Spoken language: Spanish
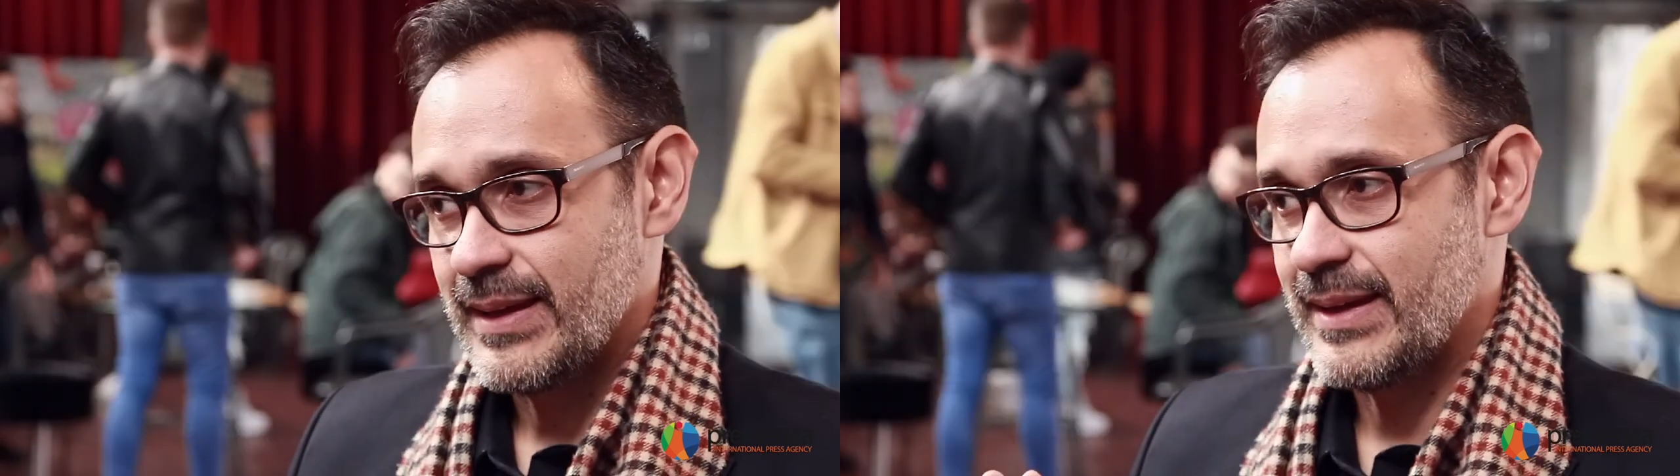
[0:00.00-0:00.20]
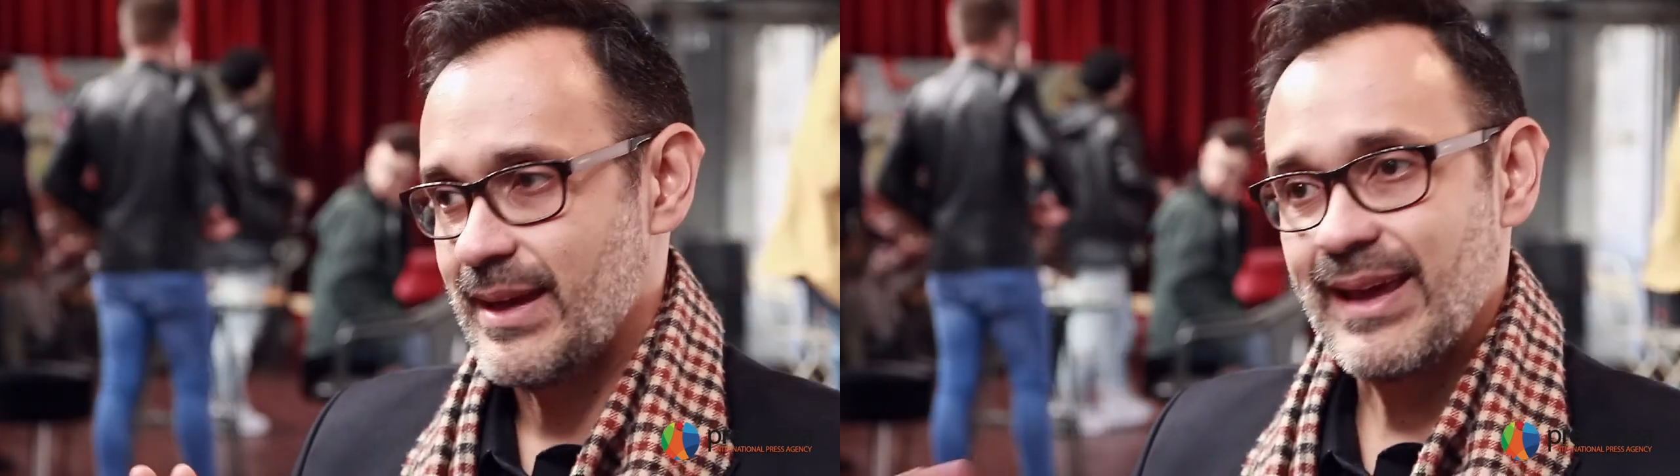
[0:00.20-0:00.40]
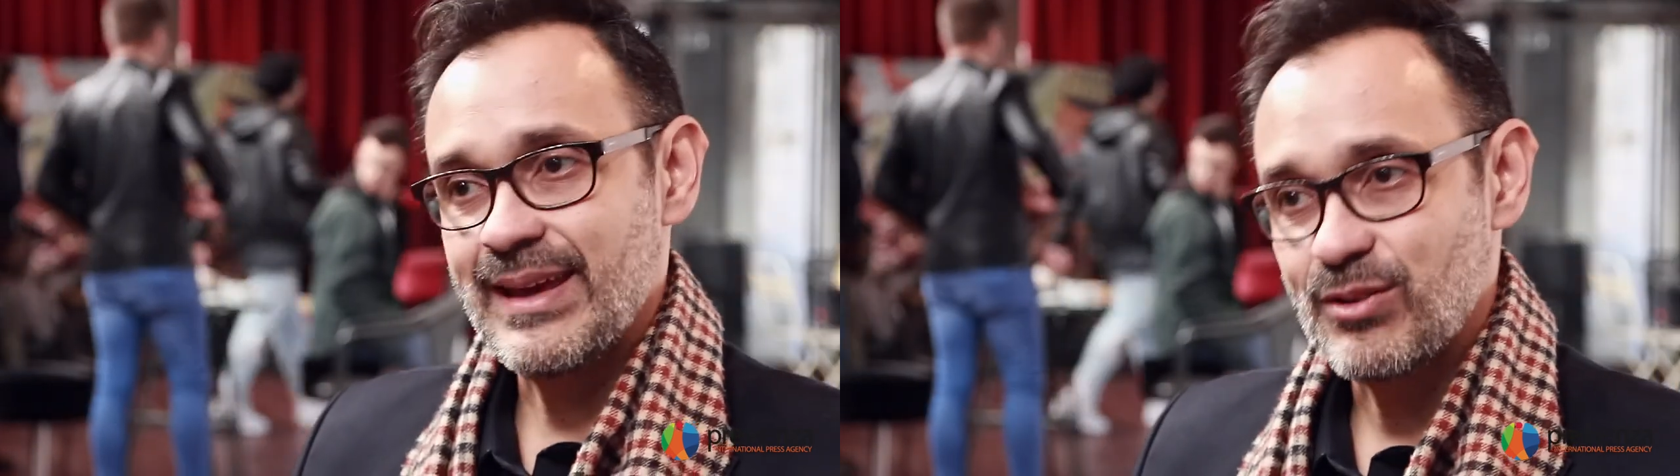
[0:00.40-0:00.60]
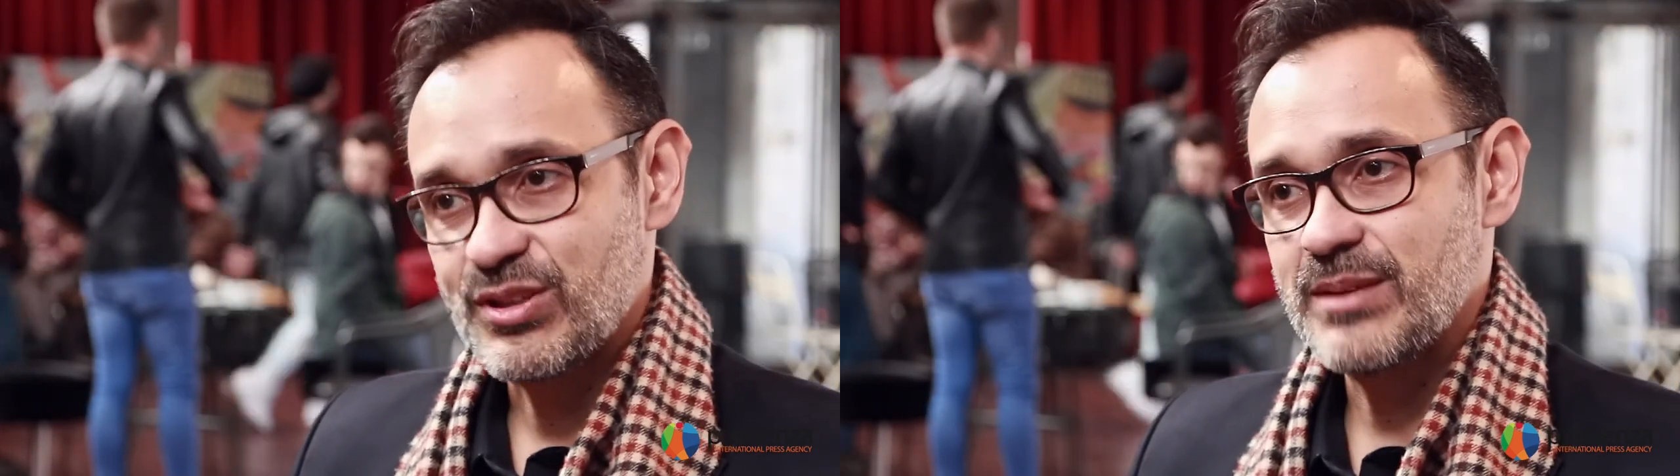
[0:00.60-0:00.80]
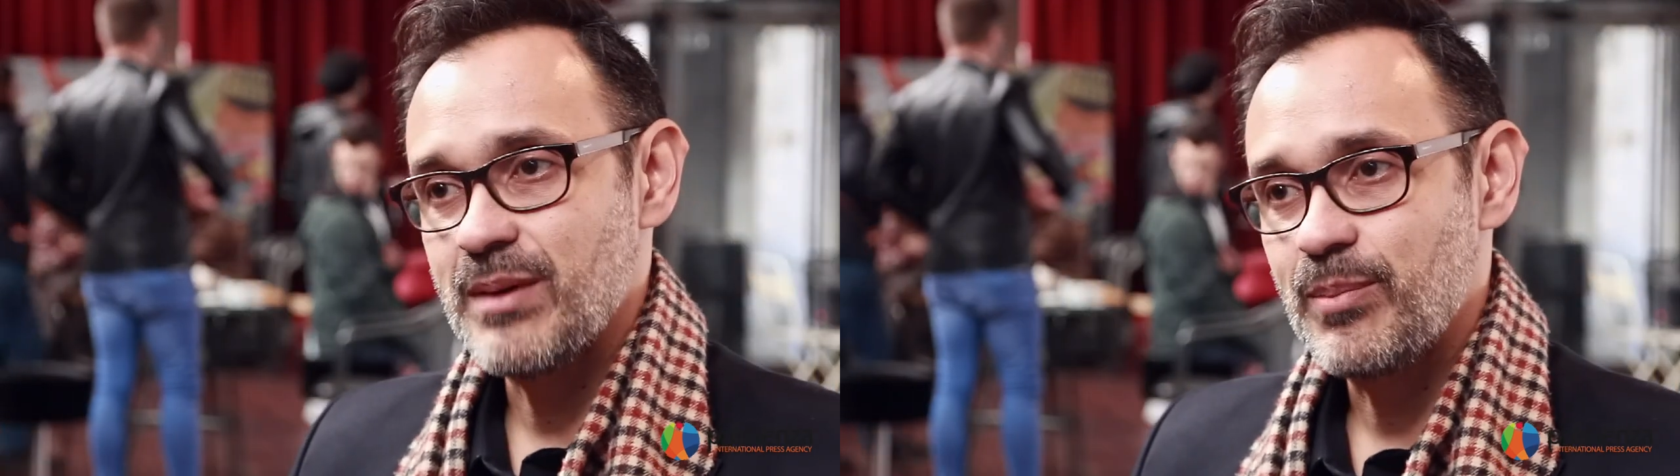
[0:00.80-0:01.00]
Eh, en
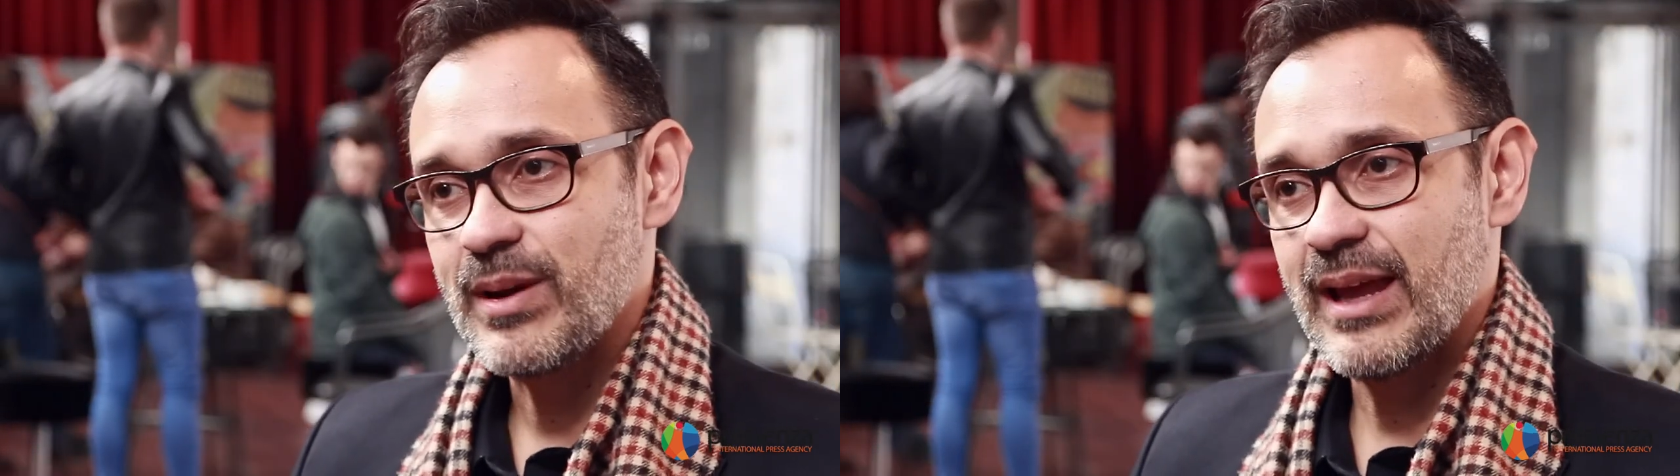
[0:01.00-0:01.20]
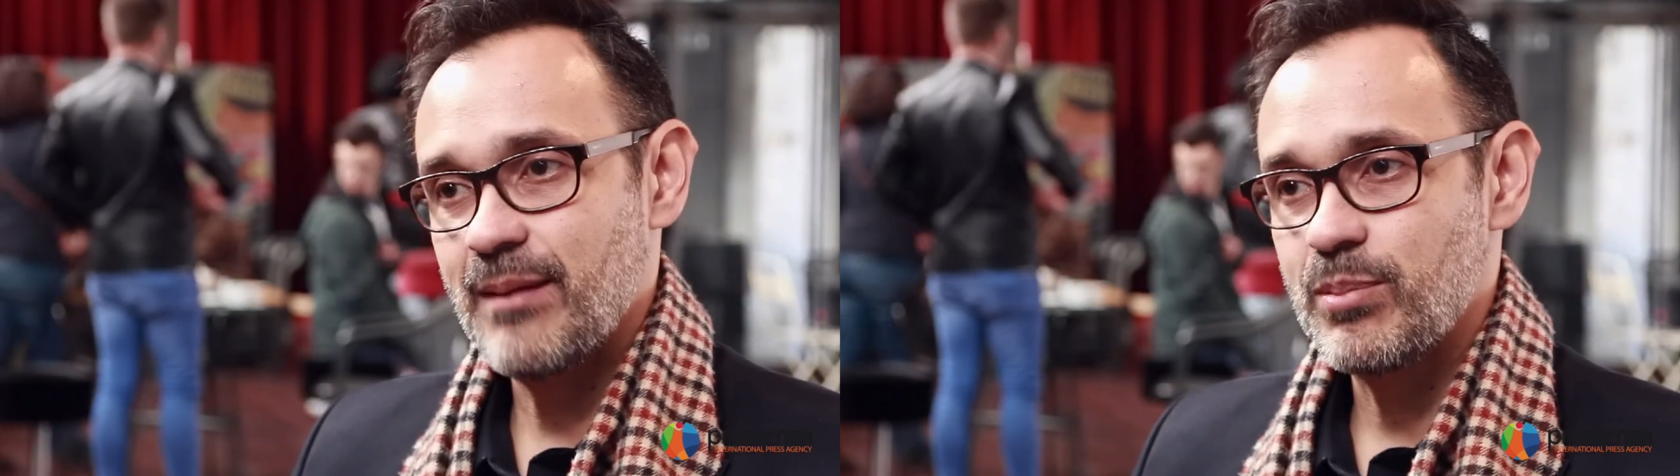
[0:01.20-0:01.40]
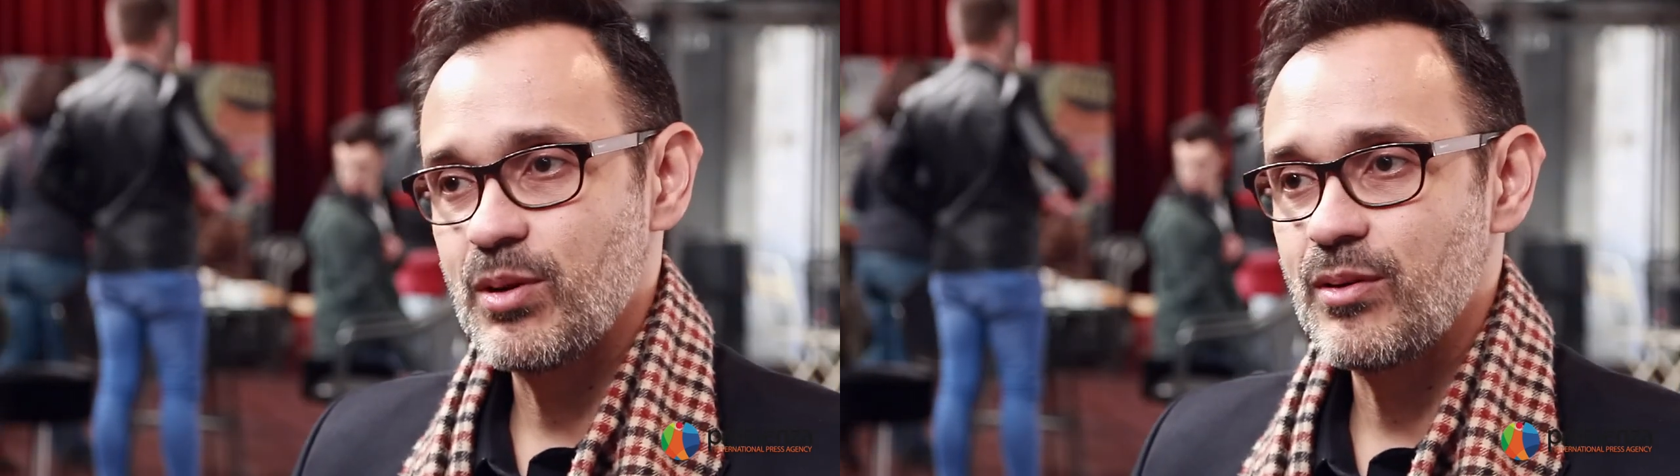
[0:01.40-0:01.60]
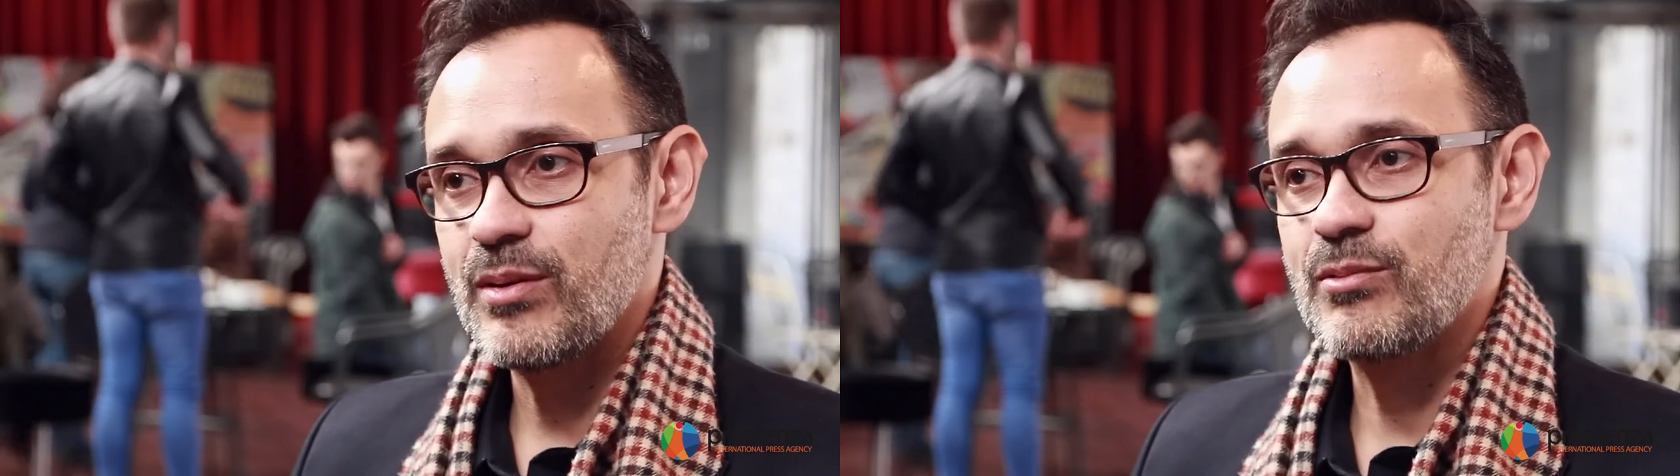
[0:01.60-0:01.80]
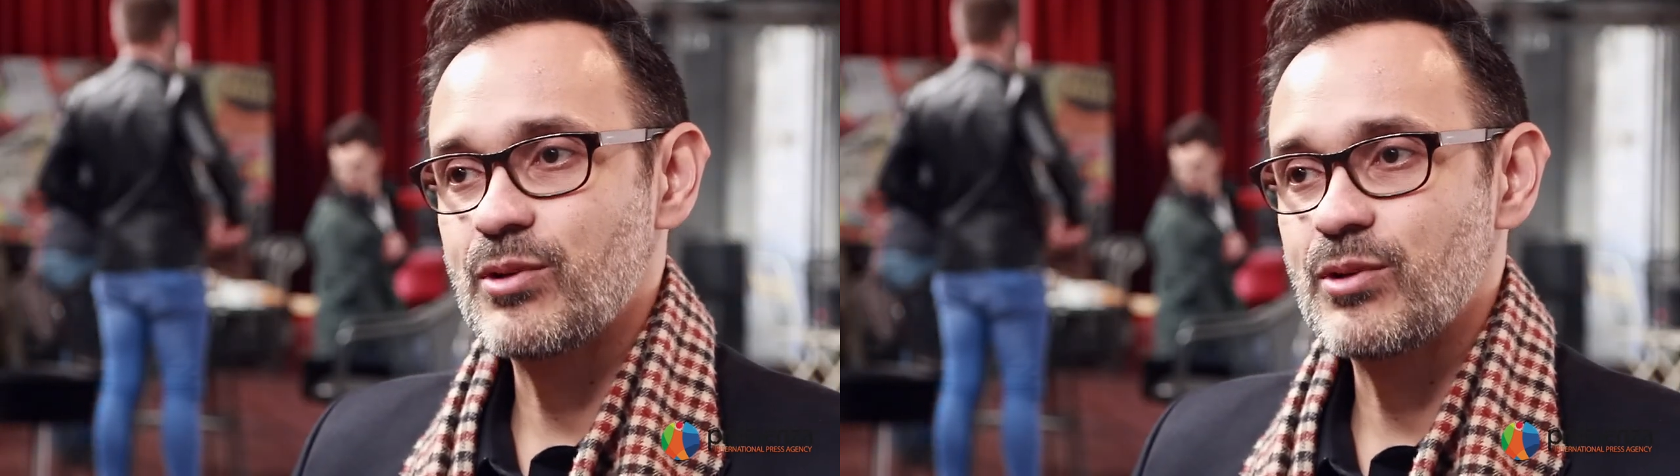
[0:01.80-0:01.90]
Hiroshima, por ejemplo,